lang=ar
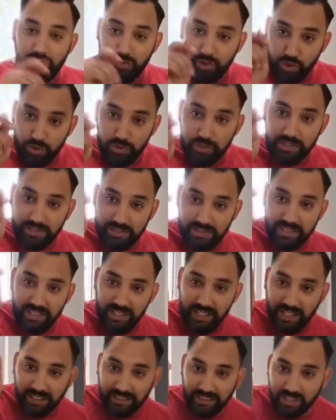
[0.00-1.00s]
انت انت
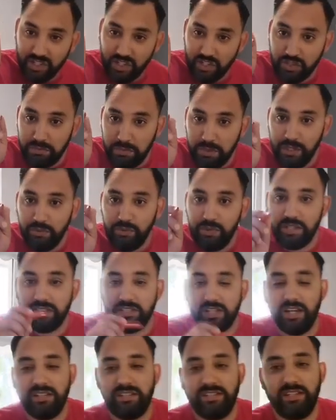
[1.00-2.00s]
اللي غادي تكتبي لي ولا
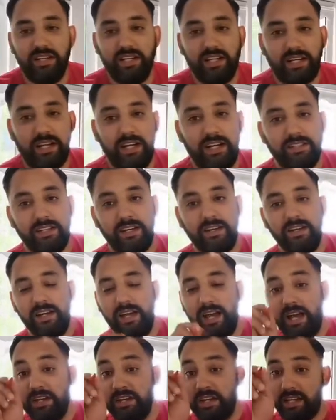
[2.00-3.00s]
انت هاد التعليق هذا
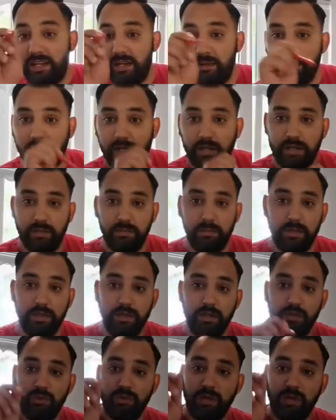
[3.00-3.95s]
انك مغربي